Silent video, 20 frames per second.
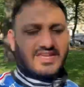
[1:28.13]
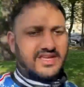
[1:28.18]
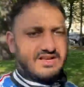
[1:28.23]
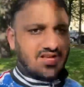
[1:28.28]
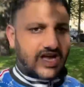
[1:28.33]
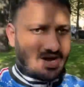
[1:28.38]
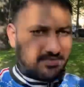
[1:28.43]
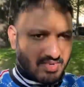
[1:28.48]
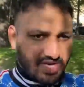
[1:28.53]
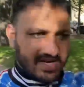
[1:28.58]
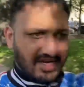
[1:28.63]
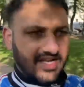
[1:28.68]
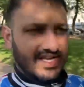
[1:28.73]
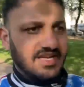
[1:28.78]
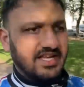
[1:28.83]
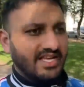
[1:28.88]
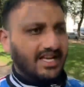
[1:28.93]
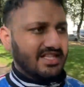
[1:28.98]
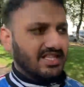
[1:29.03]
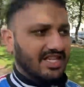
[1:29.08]
के काम करने के
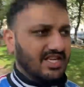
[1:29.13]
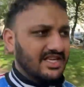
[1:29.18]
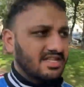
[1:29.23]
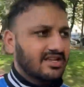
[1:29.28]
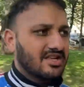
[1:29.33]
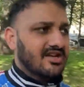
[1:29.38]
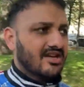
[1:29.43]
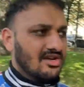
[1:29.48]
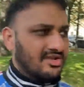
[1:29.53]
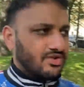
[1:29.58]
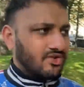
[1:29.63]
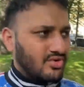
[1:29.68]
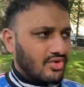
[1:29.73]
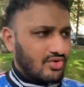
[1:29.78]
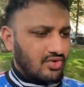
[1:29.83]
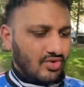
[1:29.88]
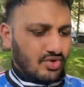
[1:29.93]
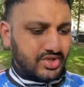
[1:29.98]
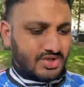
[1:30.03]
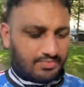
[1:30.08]
लिए आते हैं
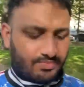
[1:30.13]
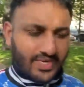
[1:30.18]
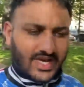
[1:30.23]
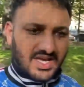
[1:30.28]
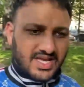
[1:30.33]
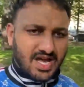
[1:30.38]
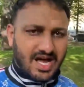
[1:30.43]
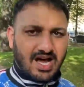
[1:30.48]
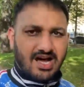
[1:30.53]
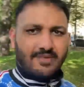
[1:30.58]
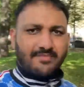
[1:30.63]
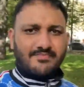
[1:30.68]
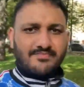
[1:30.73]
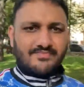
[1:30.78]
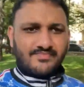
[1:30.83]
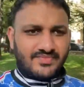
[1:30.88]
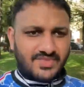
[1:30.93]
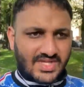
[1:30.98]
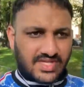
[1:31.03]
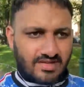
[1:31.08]
तो उसमें आप
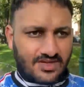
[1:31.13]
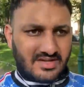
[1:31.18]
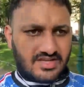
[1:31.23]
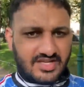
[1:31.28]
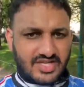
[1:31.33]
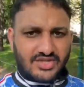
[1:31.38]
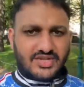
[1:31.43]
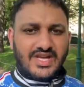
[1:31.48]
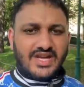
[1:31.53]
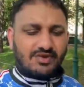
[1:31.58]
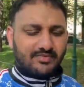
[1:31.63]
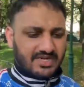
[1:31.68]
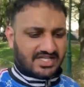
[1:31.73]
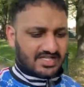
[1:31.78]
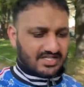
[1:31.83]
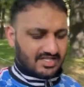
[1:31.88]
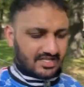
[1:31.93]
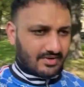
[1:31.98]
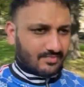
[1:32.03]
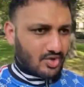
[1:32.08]
कितना कमा
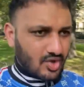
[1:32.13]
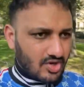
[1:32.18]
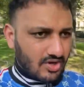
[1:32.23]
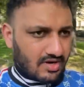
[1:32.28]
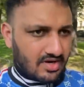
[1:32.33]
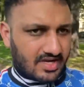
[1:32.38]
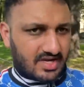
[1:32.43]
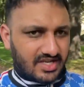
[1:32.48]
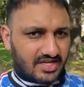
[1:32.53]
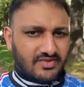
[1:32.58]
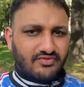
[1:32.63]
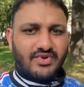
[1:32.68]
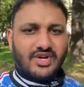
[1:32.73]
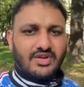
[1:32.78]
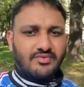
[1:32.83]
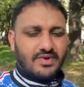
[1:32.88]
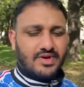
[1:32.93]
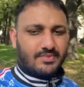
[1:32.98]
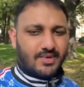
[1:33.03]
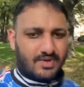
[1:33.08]
सकते हैं वो इस
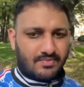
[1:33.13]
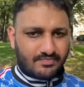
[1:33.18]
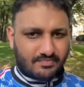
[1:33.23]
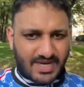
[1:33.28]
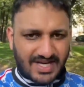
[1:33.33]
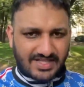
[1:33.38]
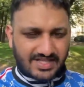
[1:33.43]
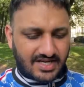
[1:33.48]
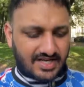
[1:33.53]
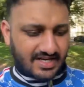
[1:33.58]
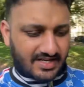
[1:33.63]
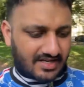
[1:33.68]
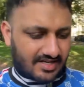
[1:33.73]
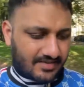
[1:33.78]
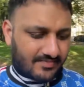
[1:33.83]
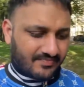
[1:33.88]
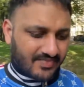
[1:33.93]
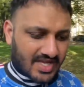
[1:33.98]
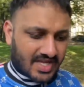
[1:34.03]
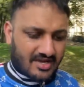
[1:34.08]
वीडियो में अपन बात करेंगे
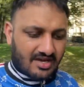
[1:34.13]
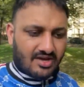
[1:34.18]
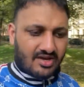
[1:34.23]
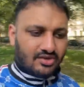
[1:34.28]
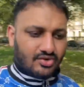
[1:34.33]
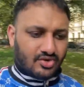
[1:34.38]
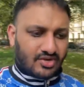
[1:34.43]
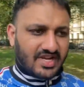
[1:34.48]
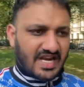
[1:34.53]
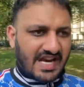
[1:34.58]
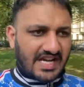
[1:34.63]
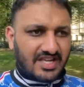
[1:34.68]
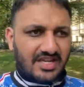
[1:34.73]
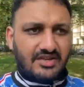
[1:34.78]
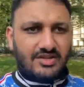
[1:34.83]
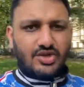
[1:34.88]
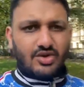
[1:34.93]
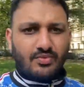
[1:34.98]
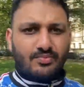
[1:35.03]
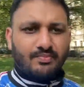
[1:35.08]
तो यहाँ
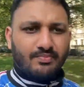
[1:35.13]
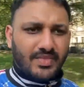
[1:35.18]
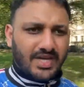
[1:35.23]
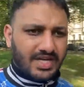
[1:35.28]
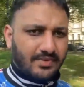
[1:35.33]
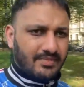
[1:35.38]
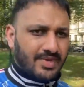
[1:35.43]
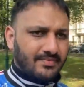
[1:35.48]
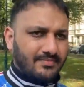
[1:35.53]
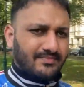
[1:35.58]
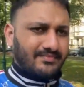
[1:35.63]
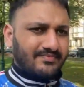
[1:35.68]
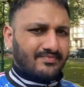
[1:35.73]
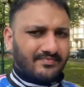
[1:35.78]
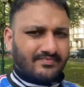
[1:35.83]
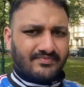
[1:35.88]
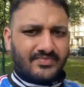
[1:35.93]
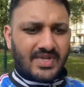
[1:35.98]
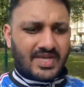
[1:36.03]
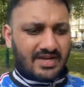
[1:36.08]
की जो मिनिमम
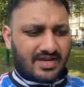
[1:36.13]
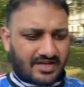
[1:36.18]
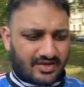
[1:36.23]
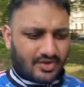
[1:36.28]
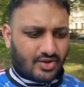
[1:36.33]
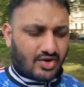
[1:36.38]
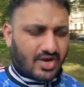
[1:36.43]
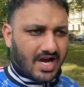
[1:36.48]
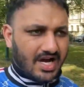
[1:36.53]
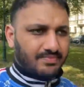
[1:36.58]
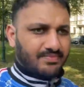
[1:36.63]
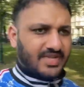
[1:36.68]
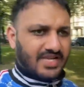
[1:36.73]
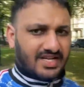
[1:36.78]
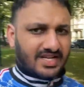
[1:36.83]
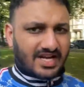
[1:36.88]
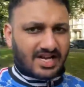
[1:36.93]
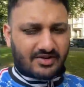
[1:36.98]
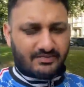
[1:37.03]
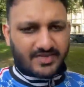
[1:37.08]
जो आप
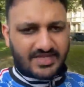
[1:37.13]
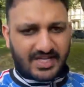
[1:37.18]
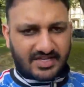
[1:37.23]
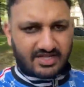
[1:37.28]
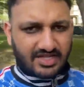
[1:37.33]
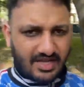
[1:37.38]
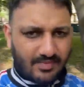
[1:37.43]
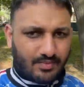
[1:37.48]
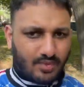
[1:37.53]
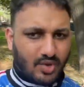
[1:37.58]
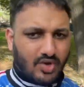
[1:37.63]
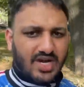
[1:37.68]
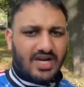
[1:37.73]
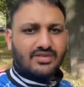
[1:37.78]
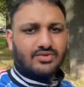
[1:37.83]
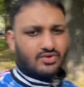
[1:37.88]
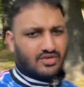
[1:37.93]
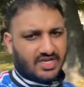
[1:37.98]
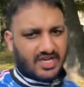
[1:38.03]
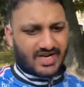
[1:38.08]
दिन का कमा सकते हैं वो है
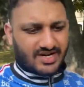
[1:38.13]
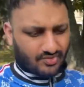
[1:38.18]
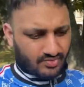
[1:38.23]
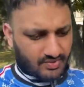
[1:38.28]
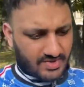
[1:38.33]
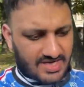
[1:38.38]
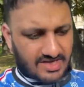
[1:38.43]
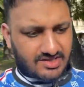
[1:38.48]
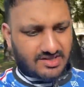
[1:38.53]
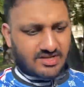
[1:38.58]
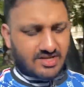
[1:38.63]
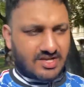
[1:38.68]
दो हज़ार रूबल